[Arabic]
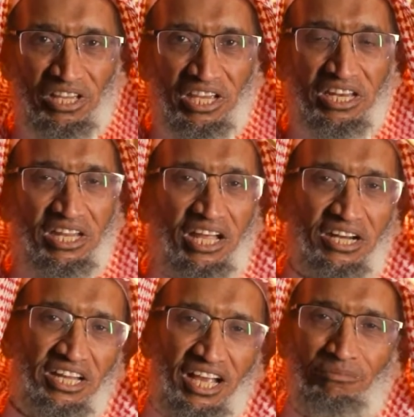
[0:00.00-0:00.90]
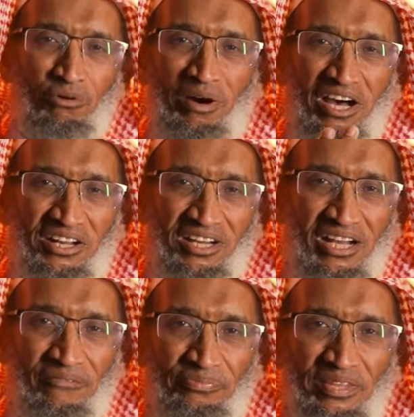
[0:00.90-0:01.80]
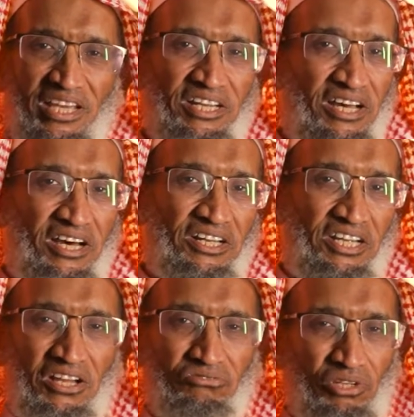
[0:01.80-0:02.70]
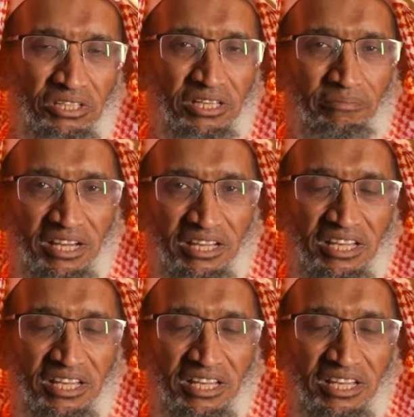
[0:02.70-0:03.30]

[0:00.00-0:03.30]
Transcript: إنها الريح المباركة إنها الريح الطيبة